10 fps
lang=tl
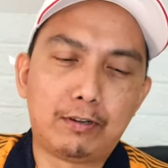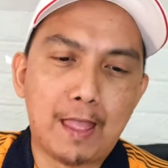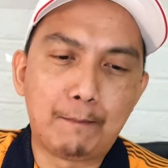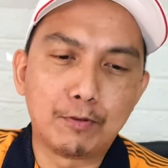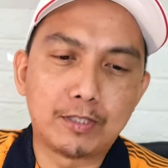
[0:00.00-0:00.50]

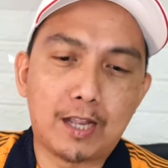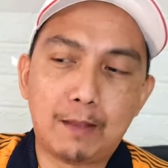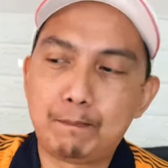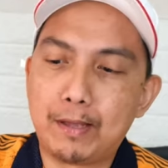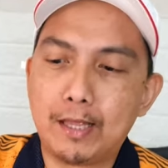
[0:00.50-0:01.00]
Tapos
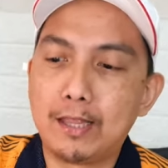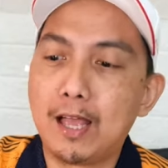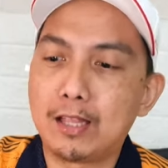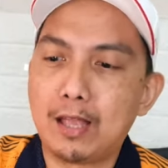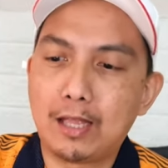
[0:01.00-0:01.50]
tripod
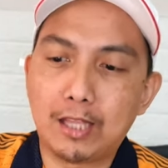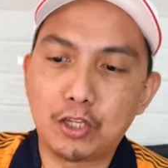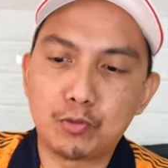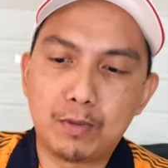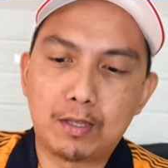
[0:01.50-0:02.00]

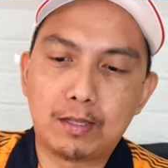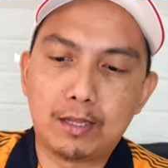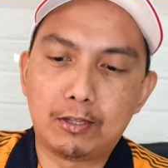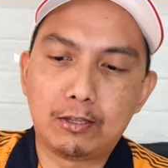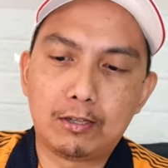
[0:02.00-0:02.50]
attachment.
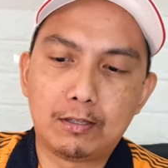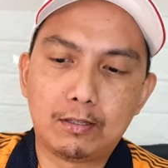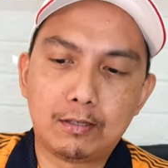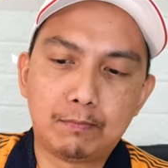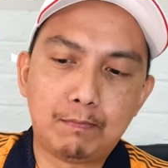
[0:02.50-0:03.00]
Ito yan.
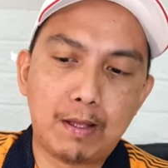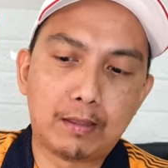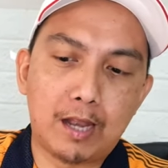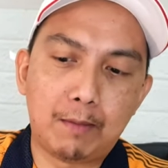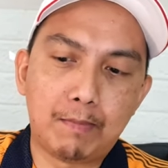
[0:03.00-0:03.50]
Pang
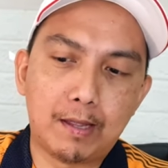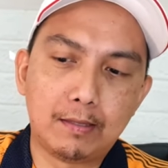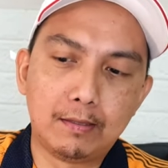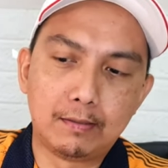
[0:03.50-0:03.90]
tripod.